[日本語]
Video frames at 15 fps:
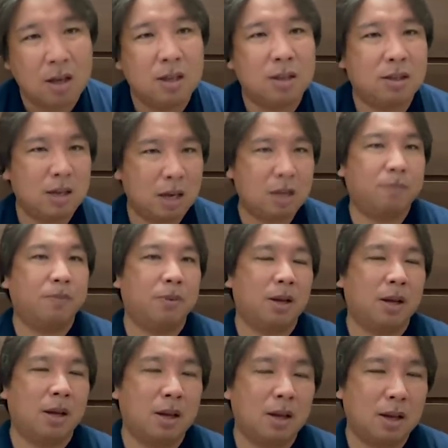ぜひ、
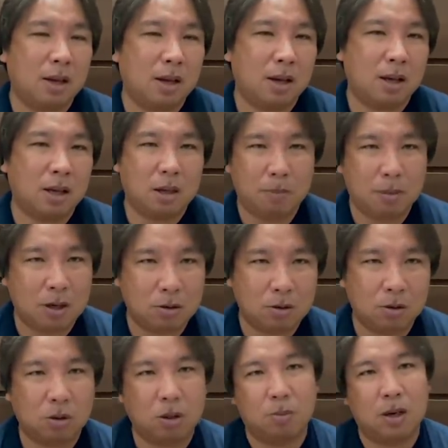えー、金メダル
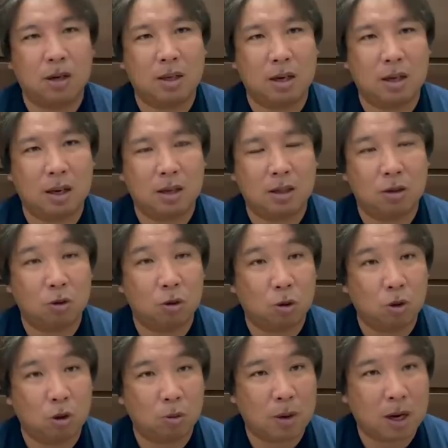取ってもらいたいなというと
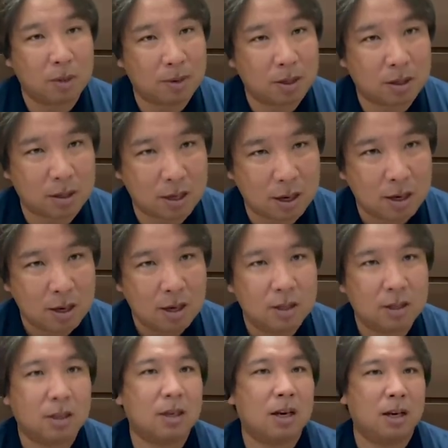ころもありますしね、
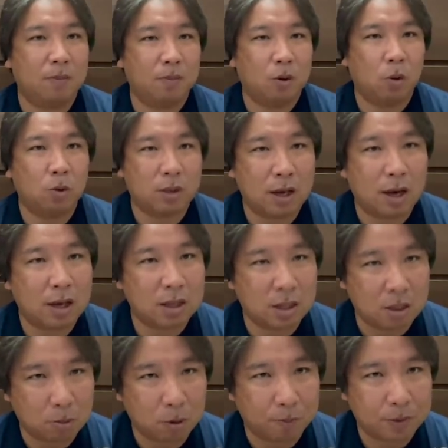しっかり本戦入って
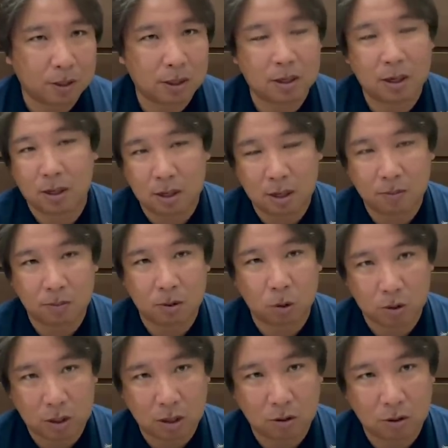も、佐々木ね、総
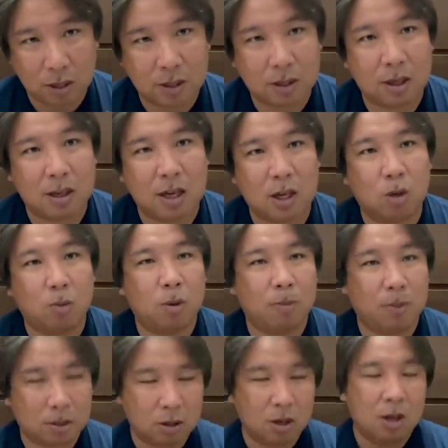チェックやっていきたいと思い
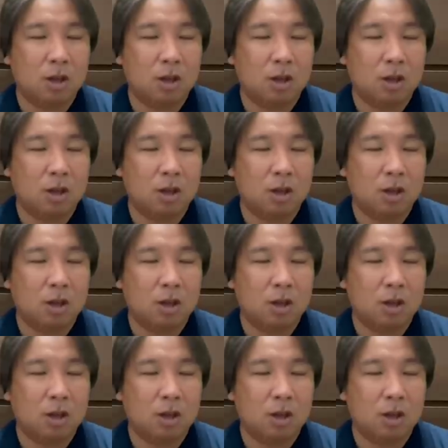ます。